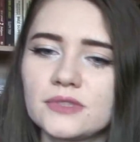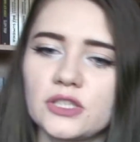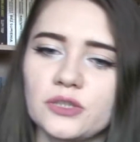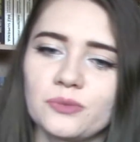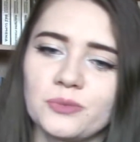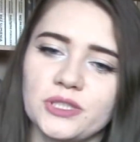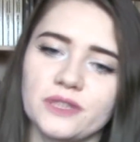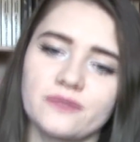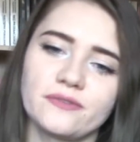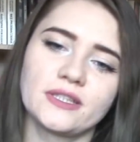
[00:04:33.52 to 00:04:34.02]

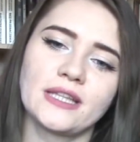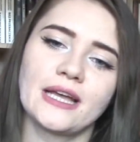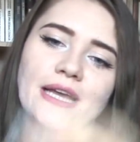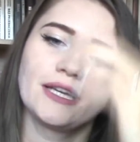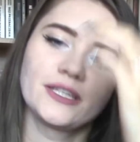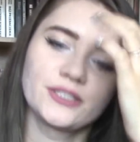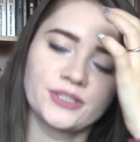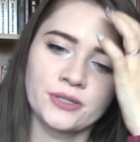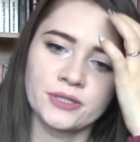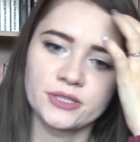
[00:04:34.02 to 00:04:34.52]
Coś mi się
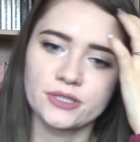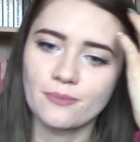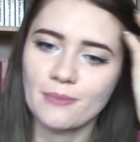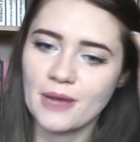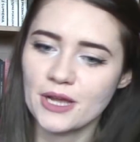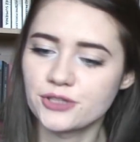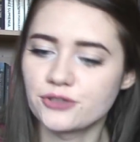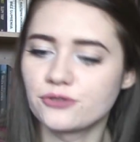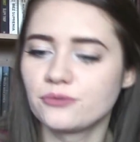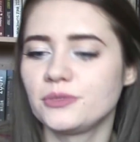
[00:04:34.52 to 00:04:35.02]
wydaje, że, że
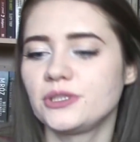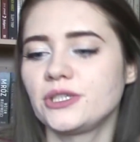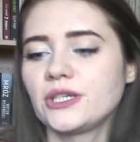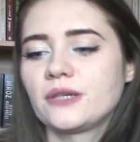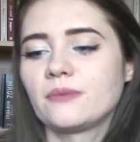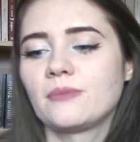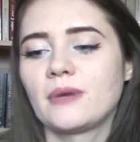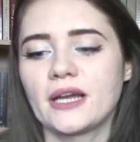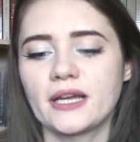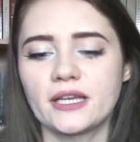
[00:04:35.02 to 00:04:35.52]
marzą mi
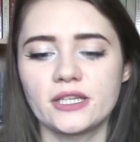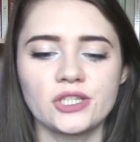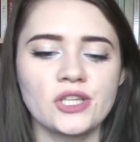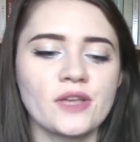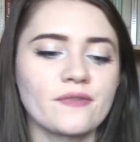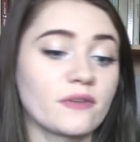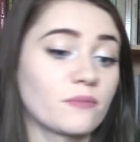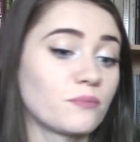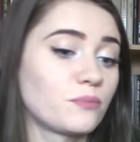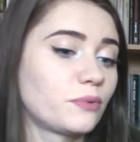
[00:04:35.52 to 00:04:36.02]
się chyba jakieś,
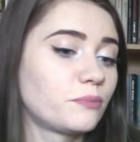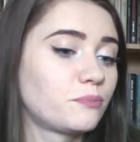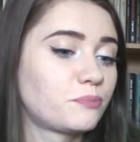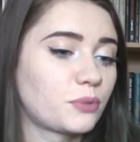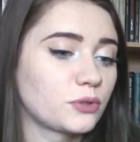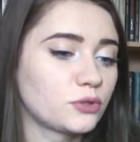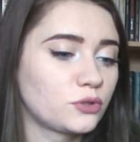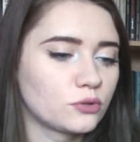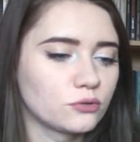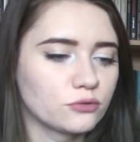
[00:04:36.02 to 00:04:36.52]
nie wiem,
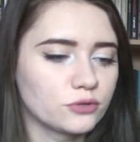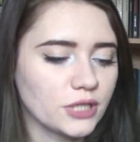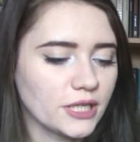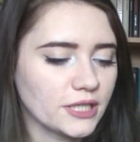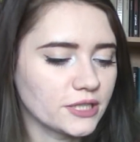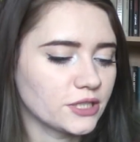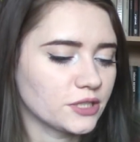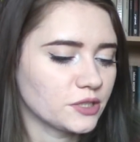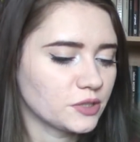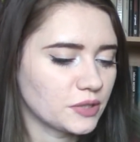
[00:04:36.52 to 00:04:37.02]

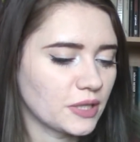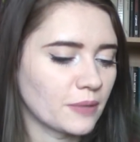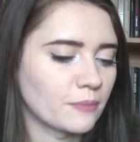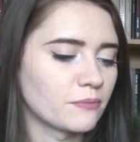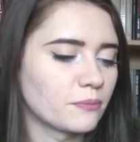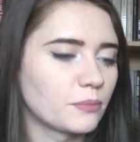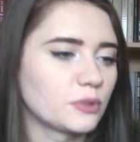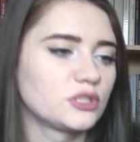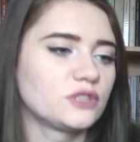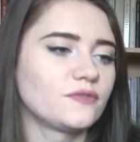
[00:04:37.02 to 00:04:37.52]
podróże gdzieś
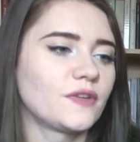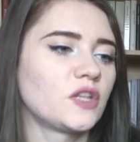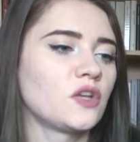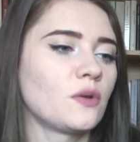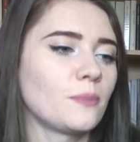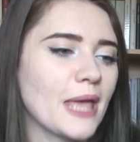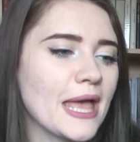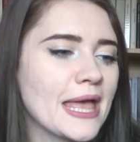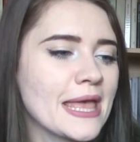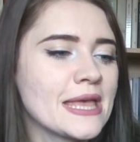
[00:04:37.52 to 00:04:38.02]
tam
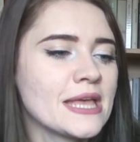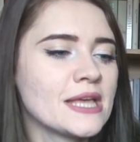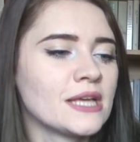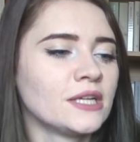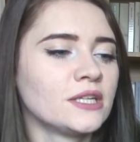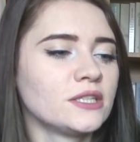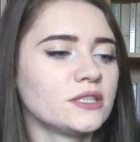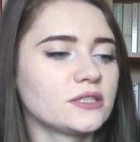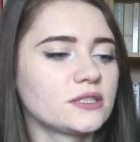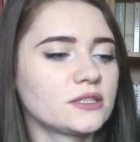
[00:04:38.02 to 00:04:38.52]
podświadomie.
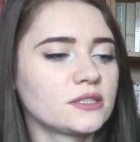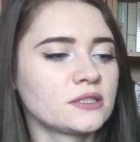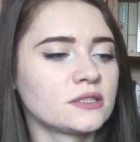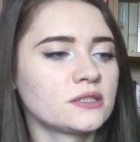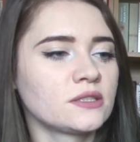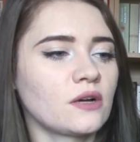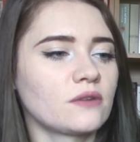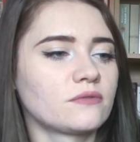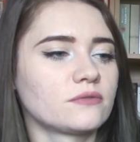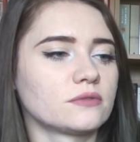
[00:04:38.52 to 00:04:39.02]

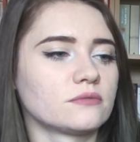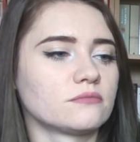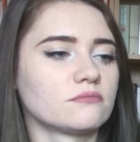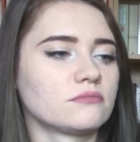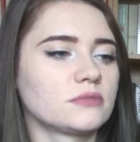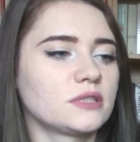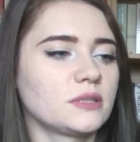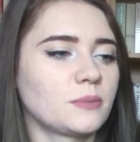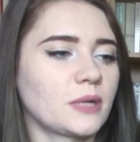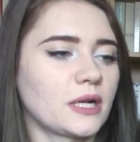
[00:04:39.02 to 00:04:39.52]
Znowu,
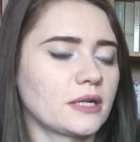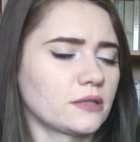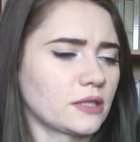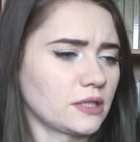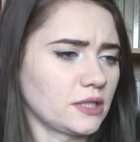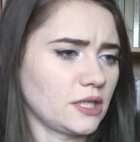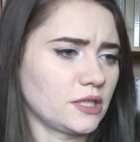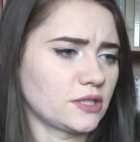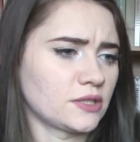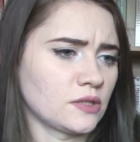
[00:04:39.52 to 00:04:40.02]
tym razem,
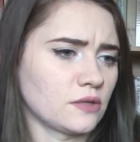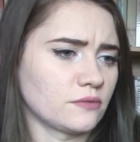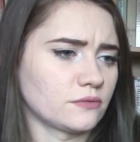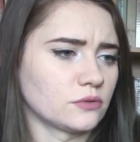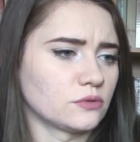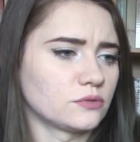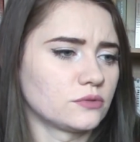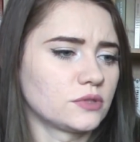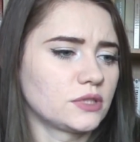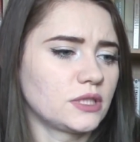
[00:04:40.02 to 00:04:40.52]
a nie
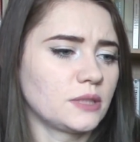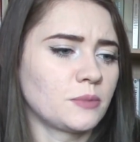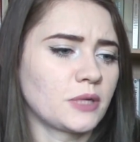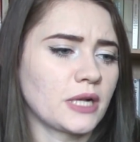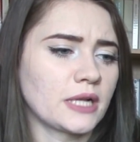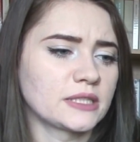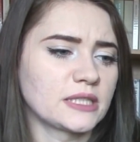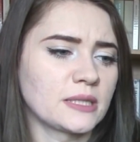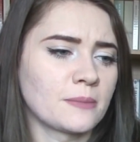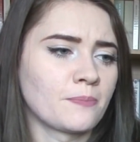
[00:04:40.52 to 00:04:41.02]
znowu, tym
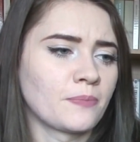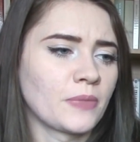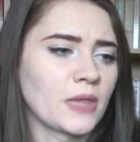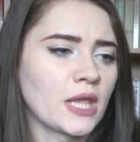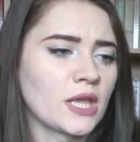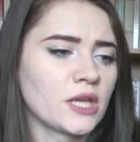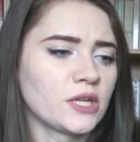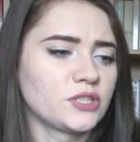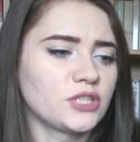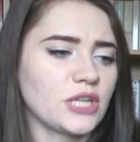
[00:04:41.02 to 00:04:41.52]
razem
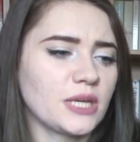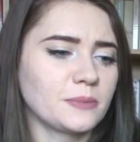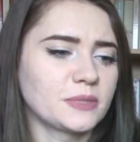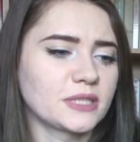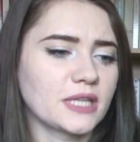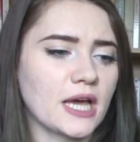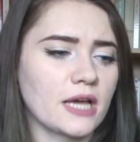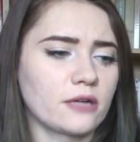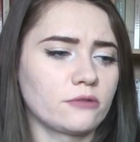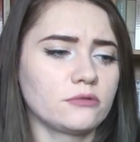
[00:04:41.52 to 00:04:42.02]

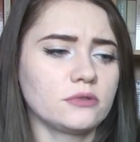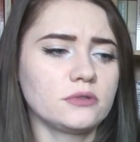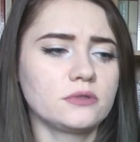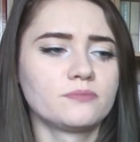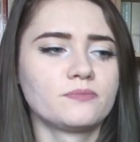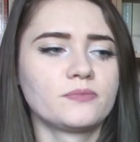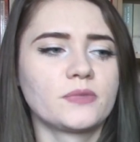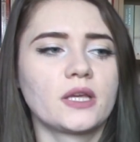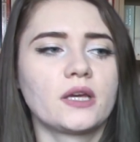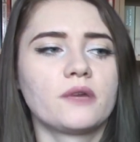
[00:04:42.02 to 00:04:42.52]
James
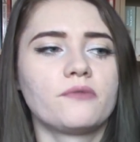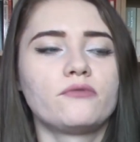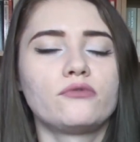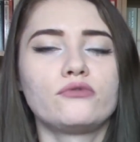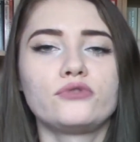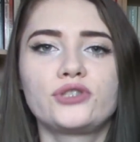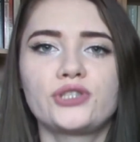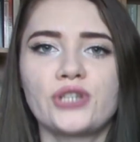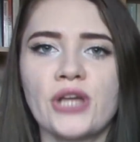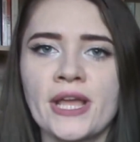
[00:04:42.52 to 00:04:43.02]
Carwood,
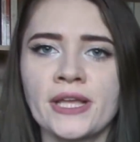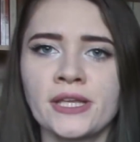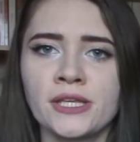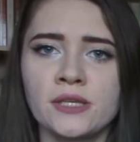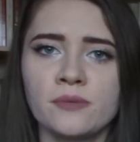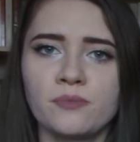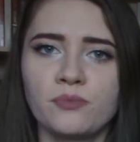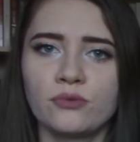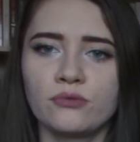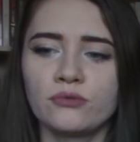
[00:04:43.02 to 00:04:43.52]

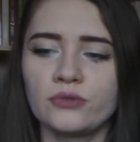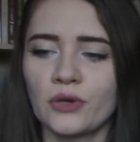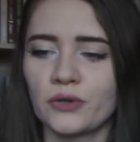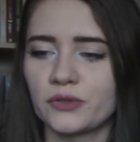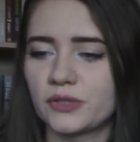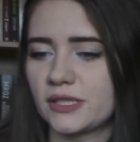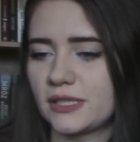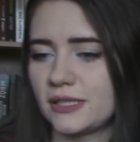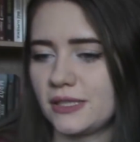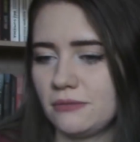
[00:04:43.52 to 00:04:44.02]
Włóczęgi
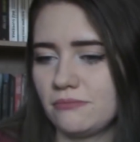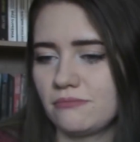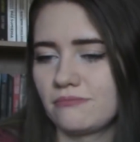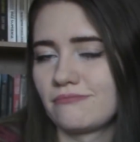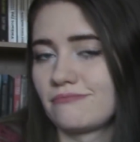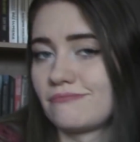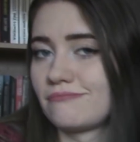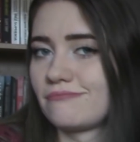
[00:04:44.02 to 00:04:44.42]
Północy.